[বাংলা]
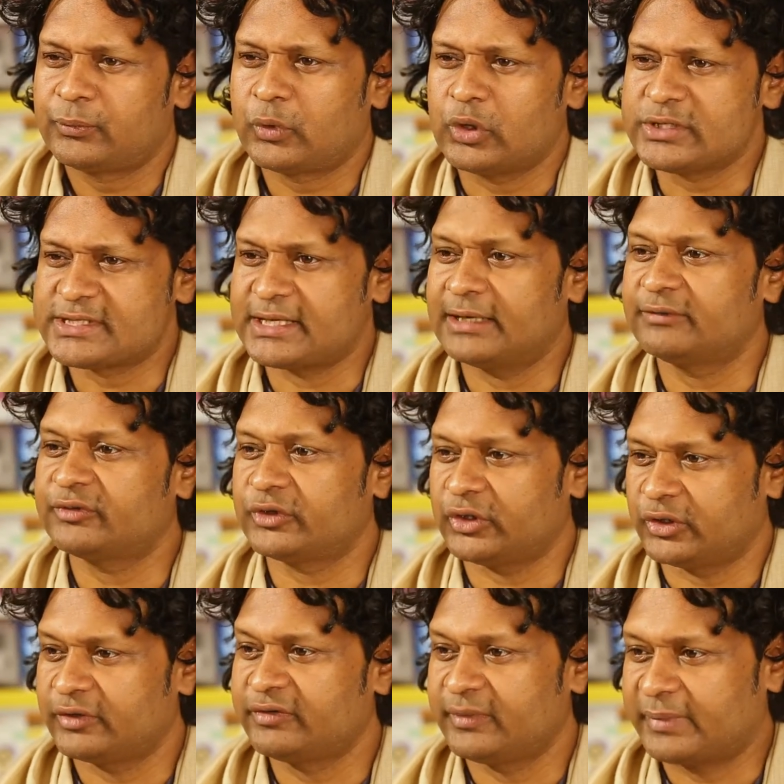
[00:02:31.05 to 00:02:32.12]
কনসার্ন
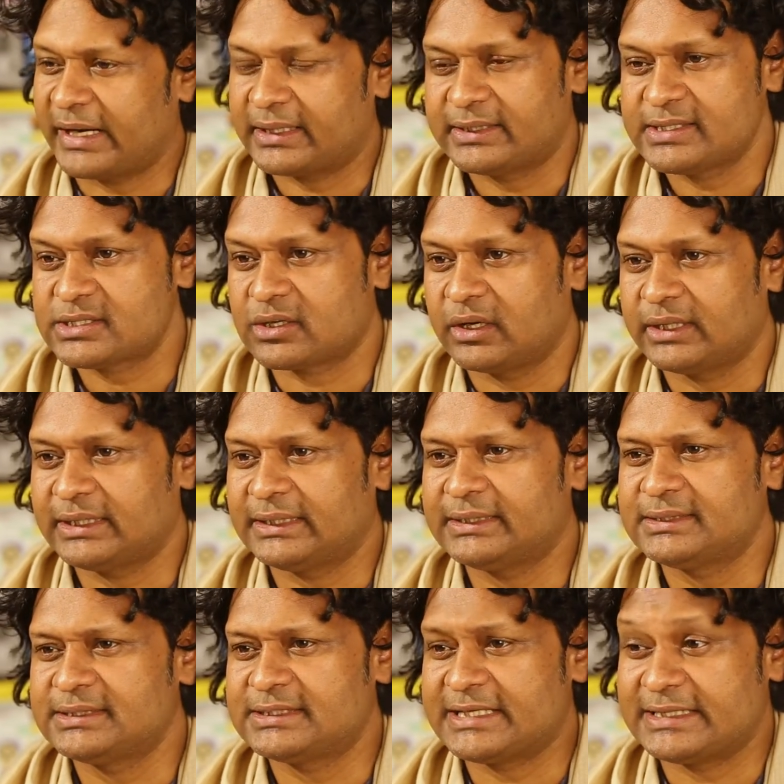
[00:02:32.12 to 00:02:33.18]
ফটোগ্রাফি প্র্যাকটিস করে তাদের
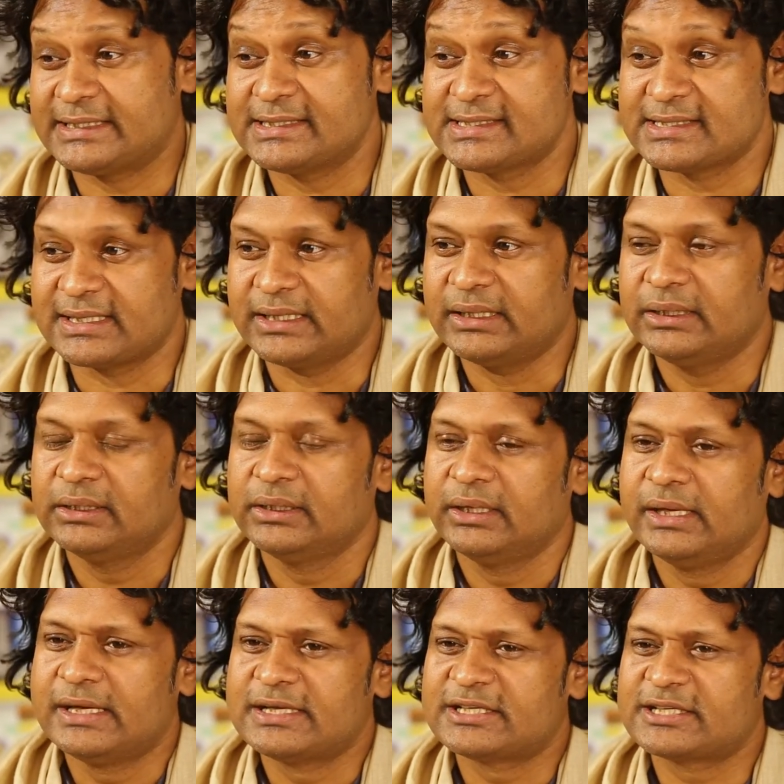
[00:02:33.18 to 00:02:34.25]
যে টেন্ডেন্সি
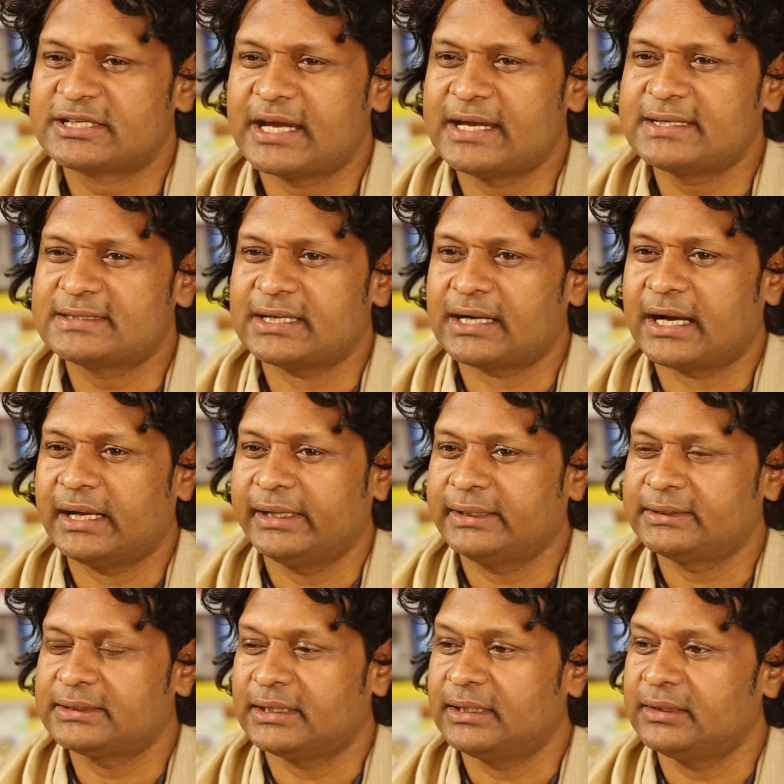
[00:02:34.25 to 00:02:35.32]
সেইটা
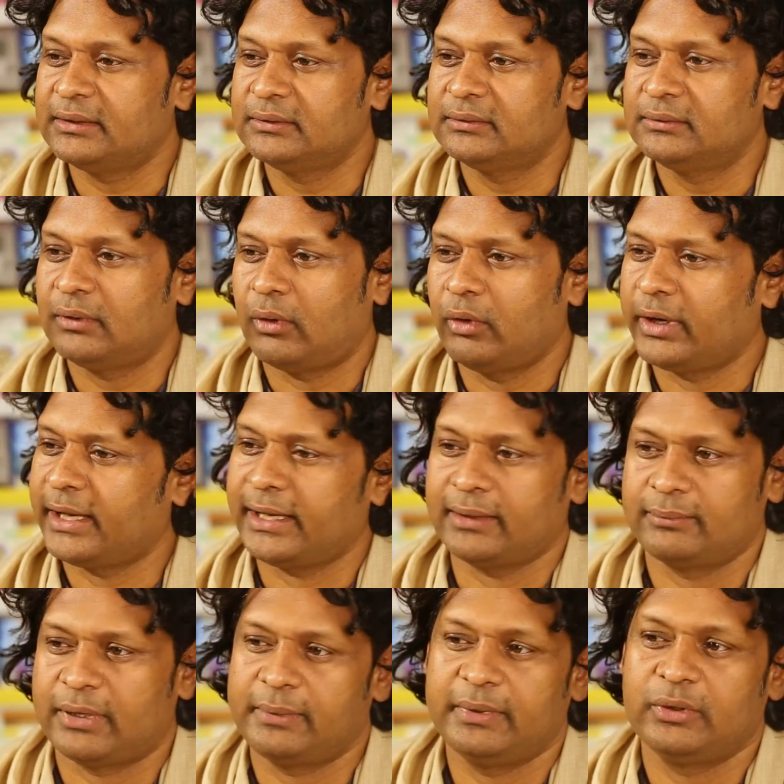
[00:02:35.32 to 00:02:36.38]
খানিকটা
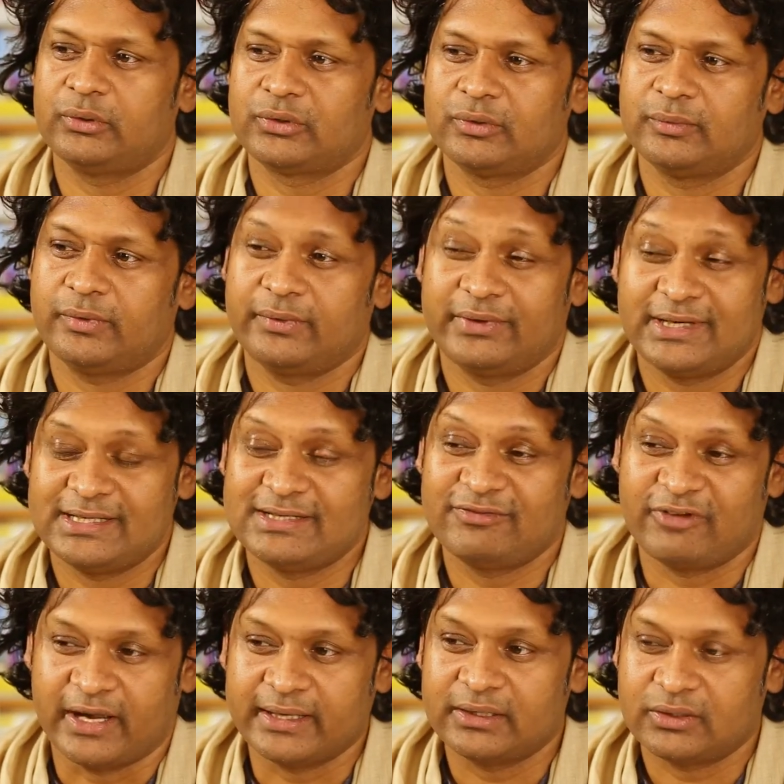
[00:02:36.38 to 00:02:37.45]
অনেকভাবে নতুনভাবে
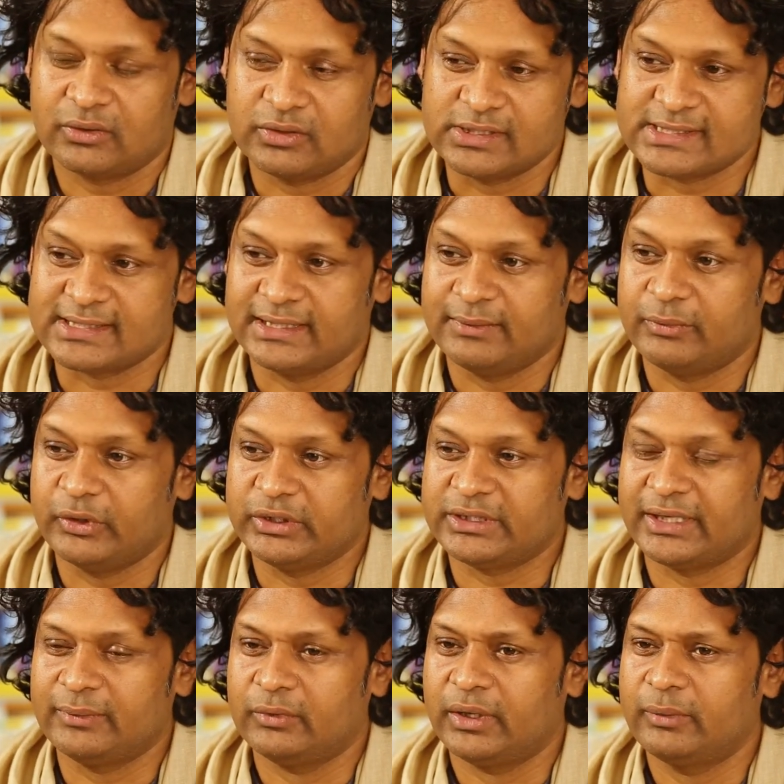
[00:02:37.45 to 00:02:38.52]
রিডিফাইন করেছে এই বইটা
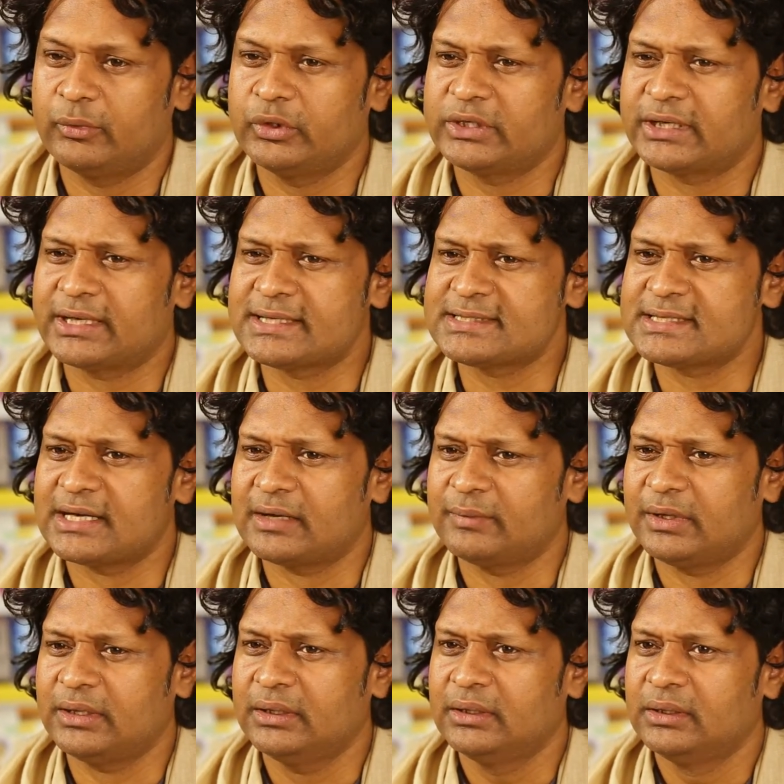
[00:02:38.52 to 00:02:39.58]
এবং এই বইটার কাছে আমি